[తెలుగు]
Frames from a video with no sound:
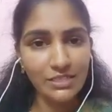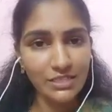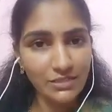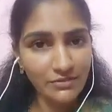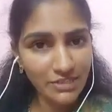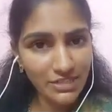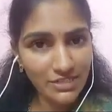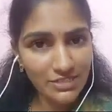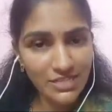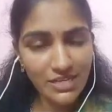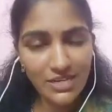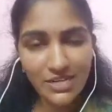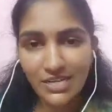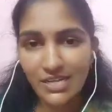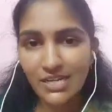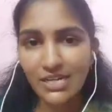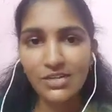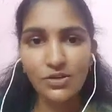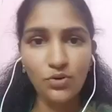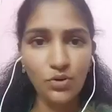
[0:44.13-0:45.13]
ఈవిడికి ఈసారి
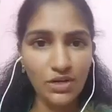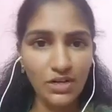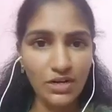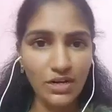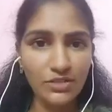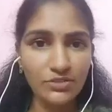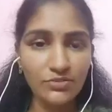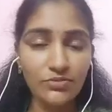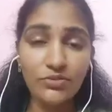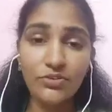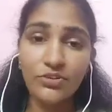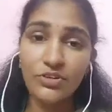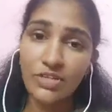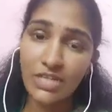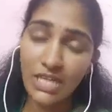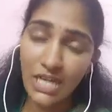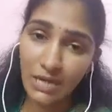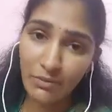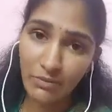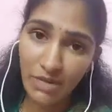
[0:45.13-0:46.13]
టికెట్ కూడా రాదు
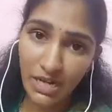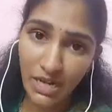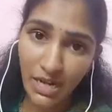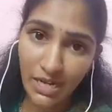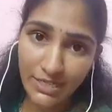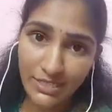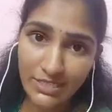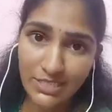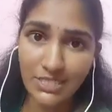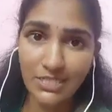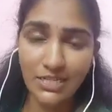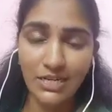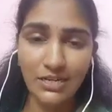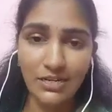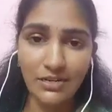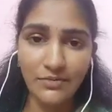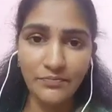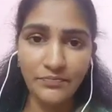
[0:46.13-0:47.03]
కర్మగాలు ఇచ్చినా